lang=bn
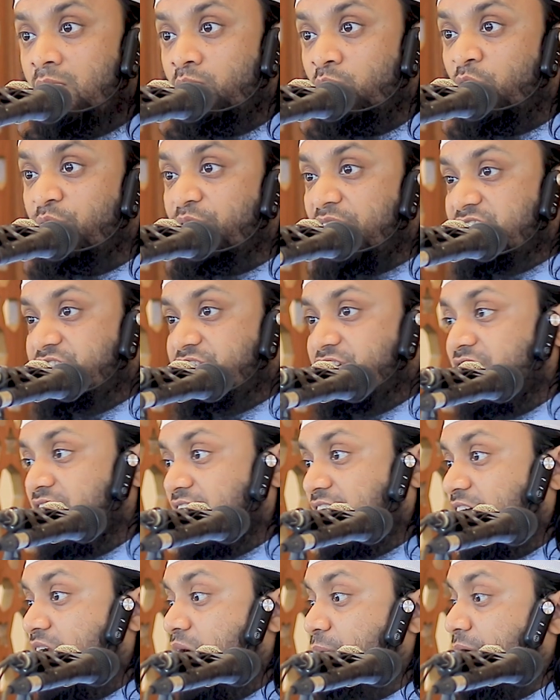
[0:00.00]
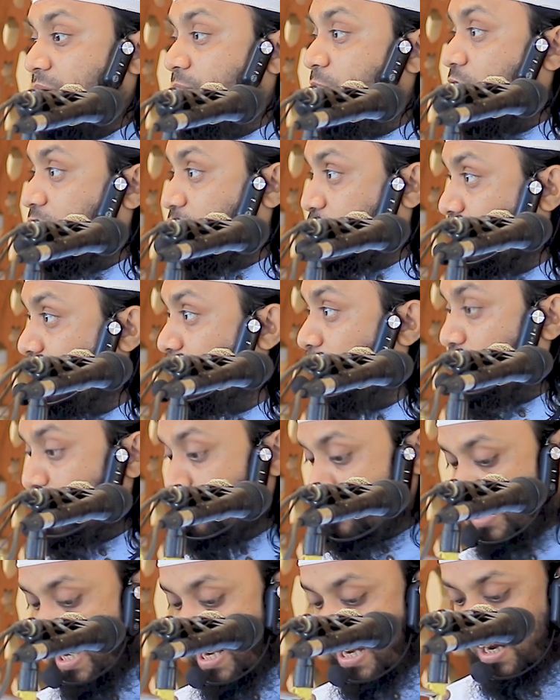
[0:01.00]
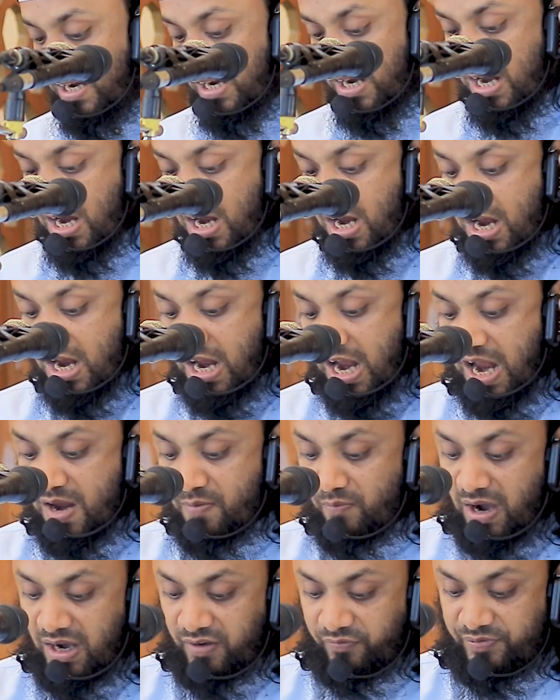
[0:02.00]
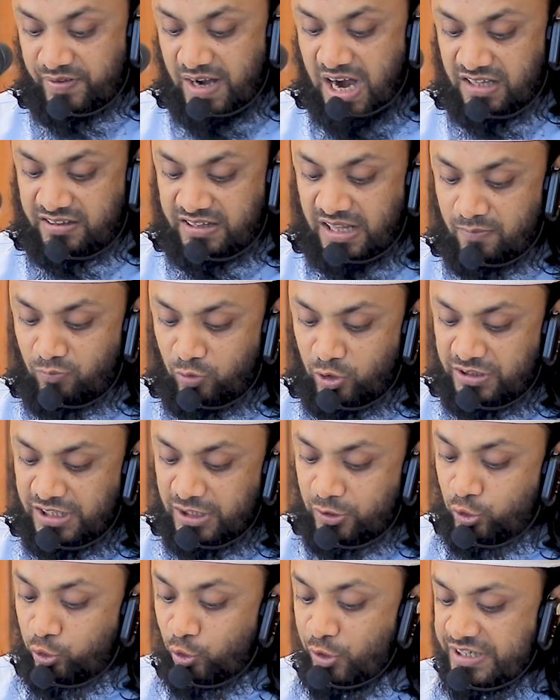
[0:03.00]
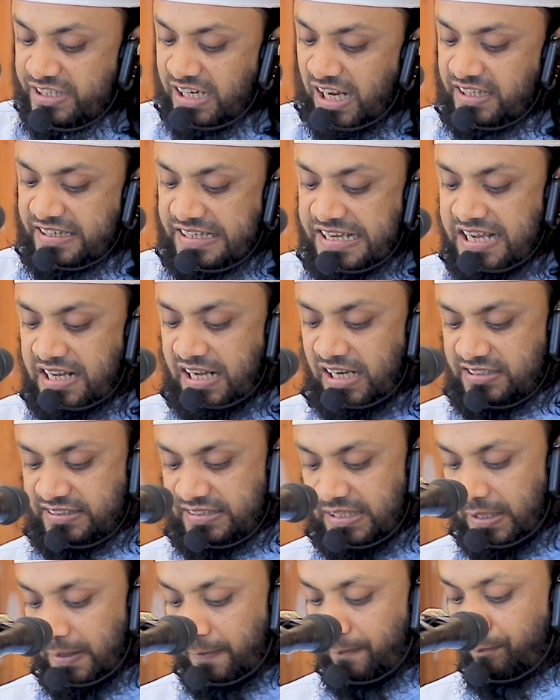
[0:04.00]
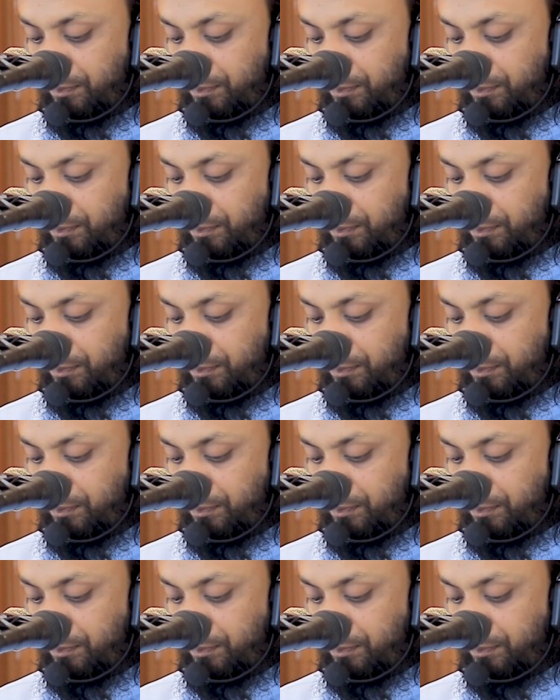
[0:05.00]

মুফাসির কেরামের বক্তব্য অনুযায়ী এই মাকফিরাতের মধ্যে দুইটা দিক আছে